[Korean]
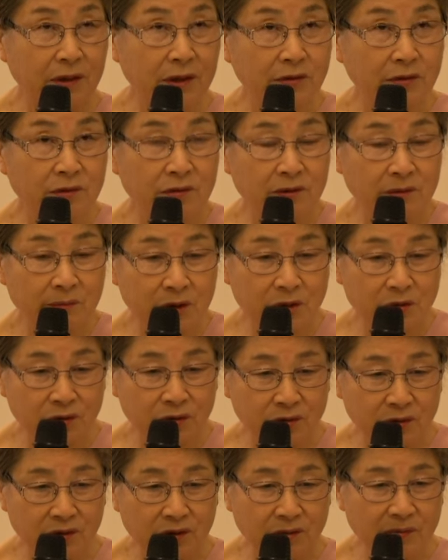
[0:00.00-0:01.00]
예수님의
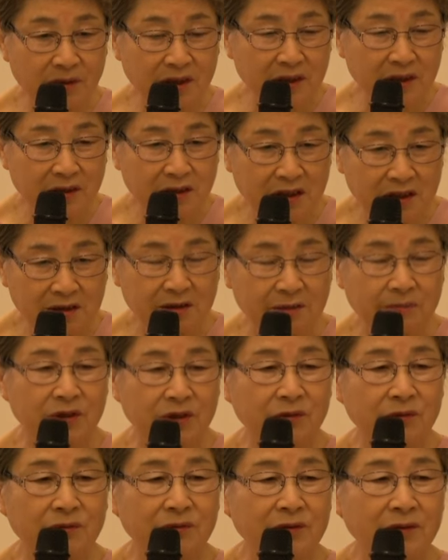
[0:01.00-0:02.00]
초림에다
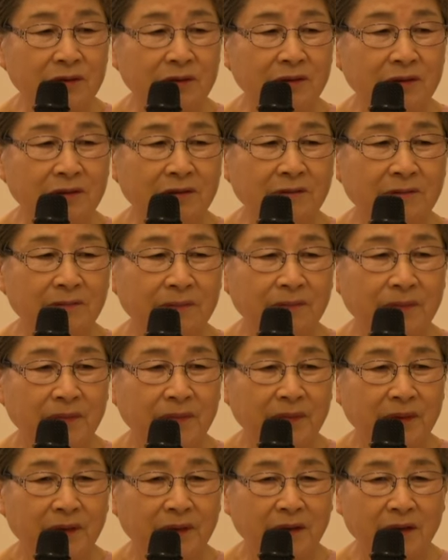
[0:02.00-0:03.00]
기점을 뒀어요.
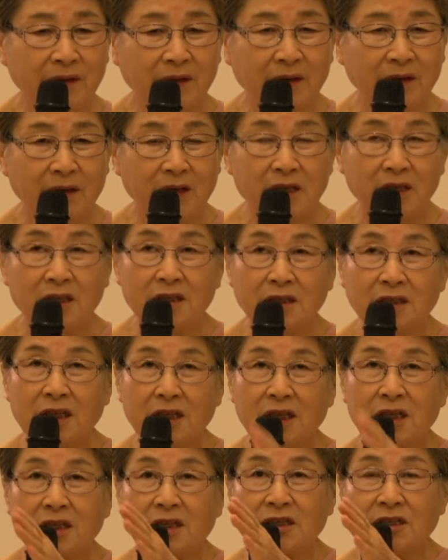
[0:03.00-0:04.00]

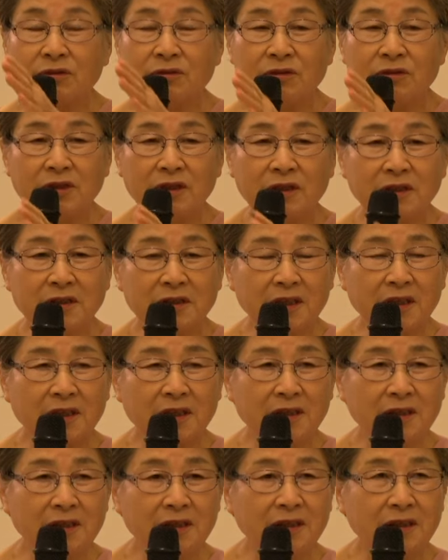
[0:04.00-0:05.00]
그러니이 지구
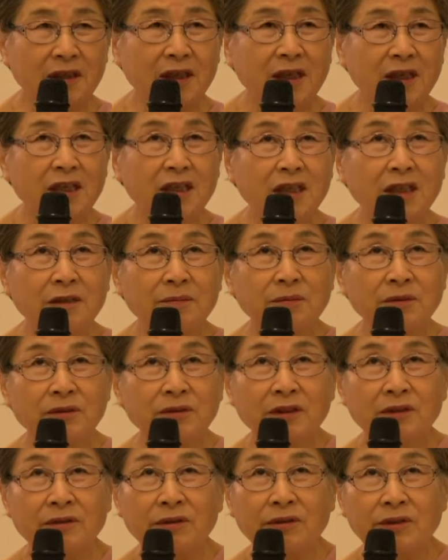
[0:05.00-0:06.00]
역사는
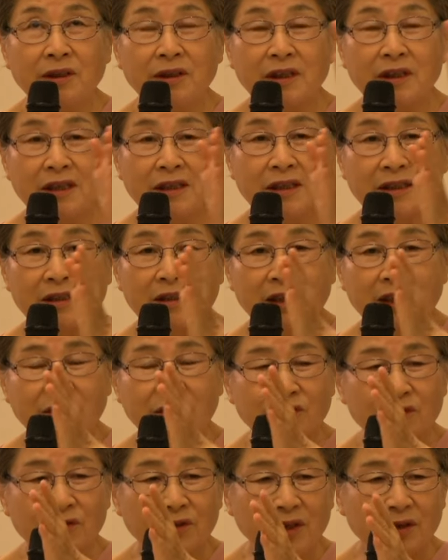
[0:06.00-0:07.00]
그분으로 인하여
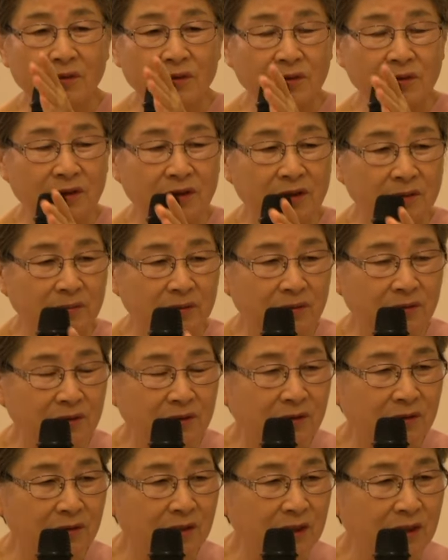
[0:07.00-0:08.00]
창조되고
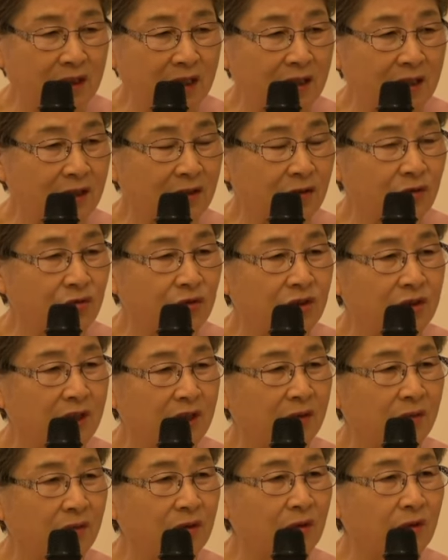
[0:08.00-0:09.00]
그분으로 인하여
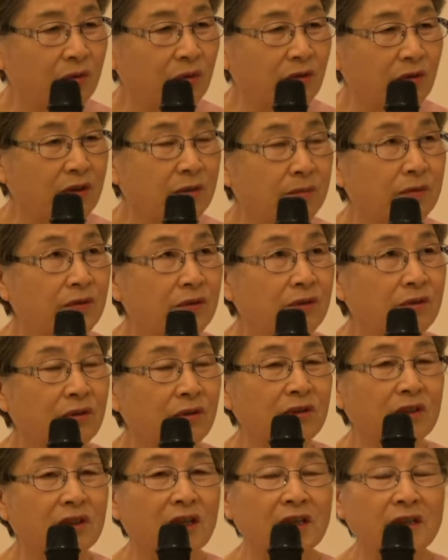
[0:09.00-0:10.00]
유지되고 있고 그분으로
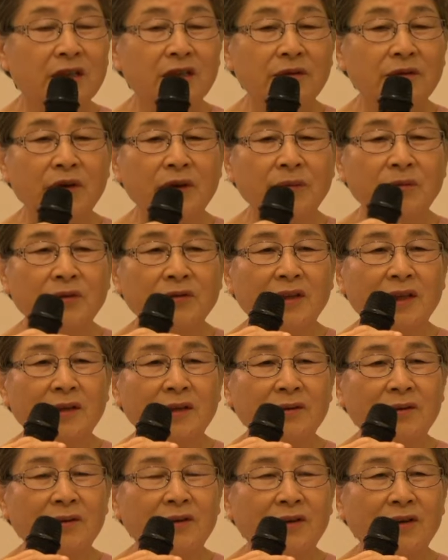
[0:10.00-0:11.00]
인하여
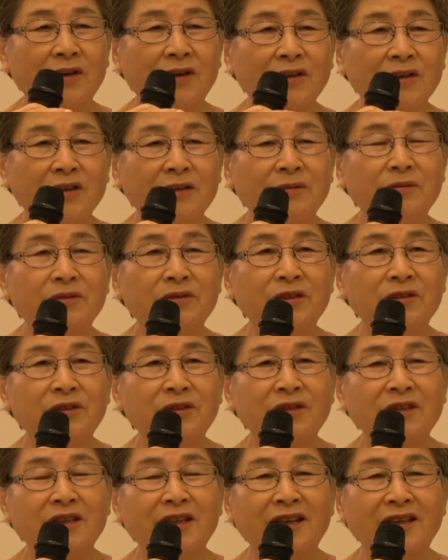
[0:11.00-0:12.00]
회복되고
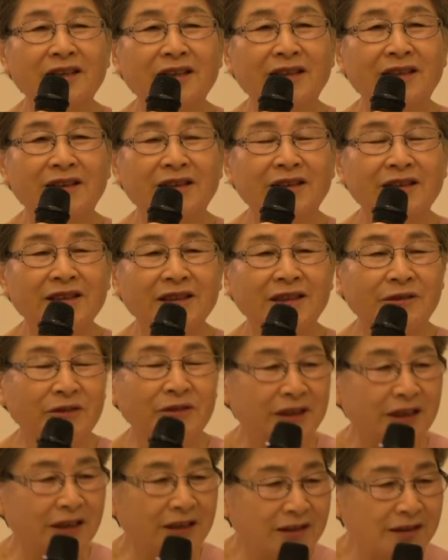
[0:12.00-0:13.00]
그분으로 인하여
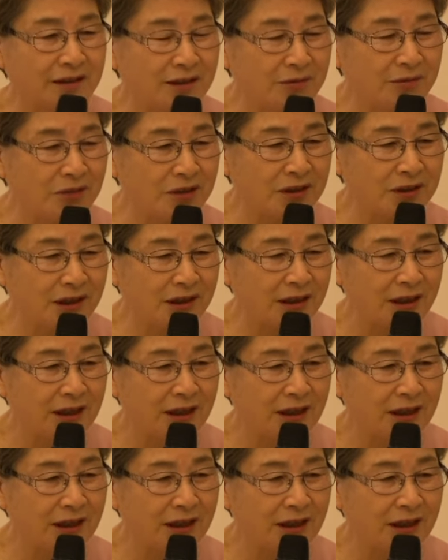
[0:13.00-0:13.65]
영원할 것입니다.